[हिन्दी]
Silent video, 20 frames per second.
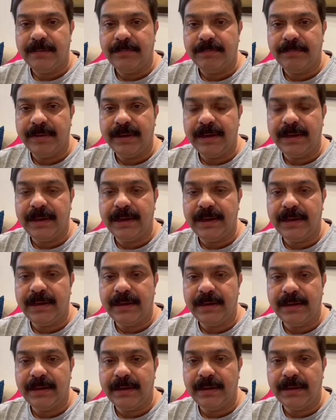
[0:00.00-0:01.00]
मैंने
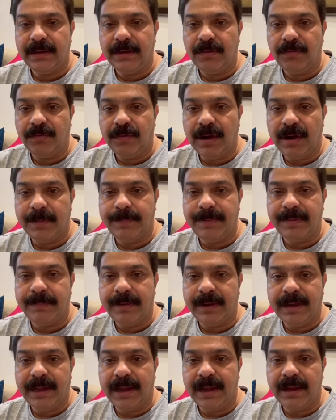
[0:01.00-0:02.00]
वहाँ पे
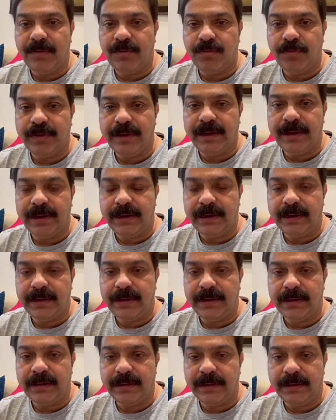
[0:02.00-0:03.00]
बनाए हुए
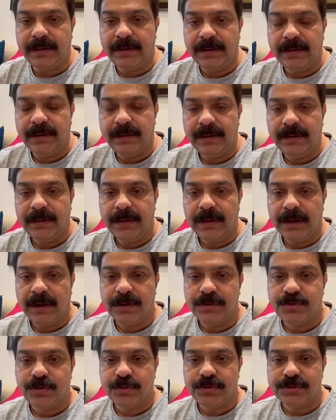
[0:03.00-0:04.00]

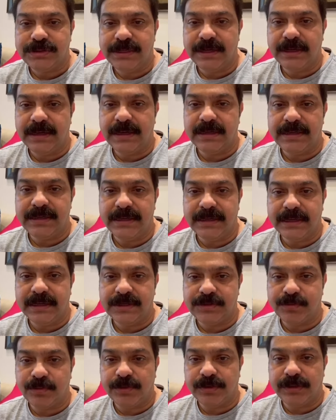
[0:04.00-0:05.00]
अशोक सिंघल जी के
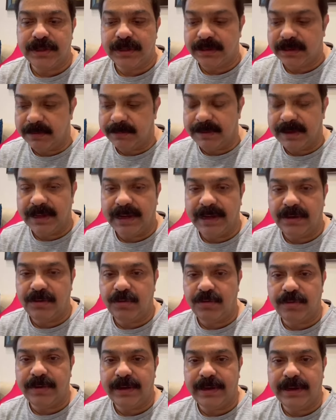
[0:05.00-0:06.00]
स्मृतिर्थ बनाए
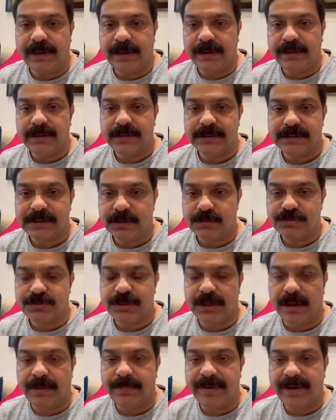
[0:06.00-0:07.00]
हुए
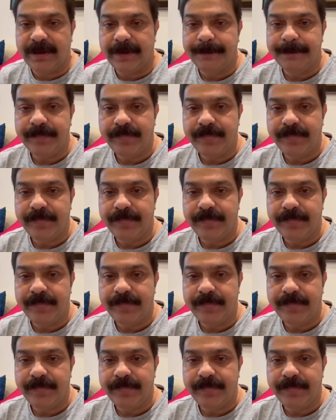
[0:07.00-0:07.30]
संस्था में